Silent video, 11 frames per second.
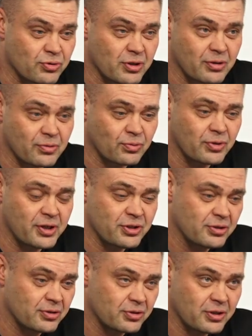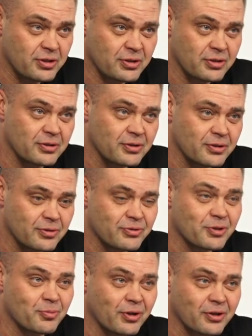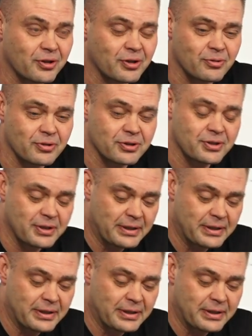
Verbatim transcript: удачи, счастья и всех благ, как говорится.